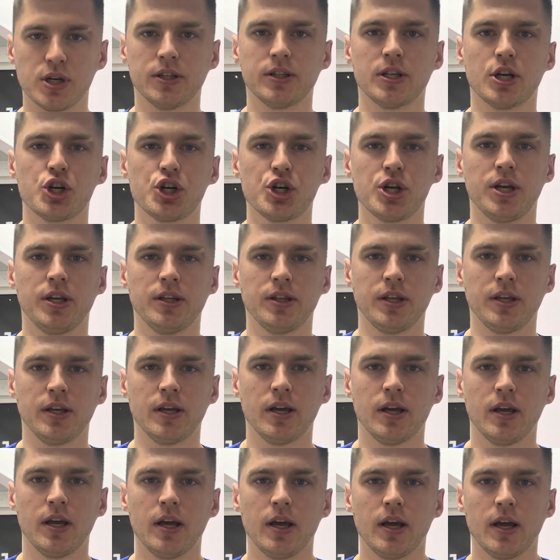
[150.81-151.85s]
на шейный,
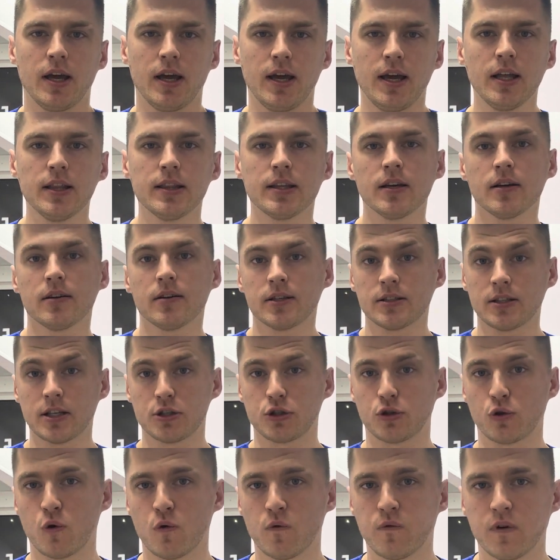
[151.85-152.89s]
это
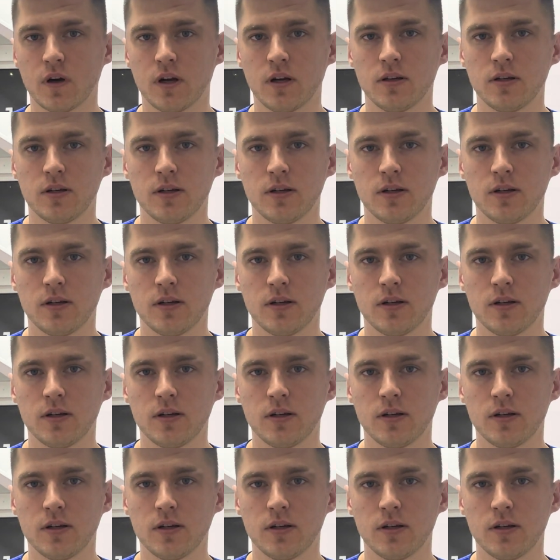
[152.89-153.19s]
катастрофа.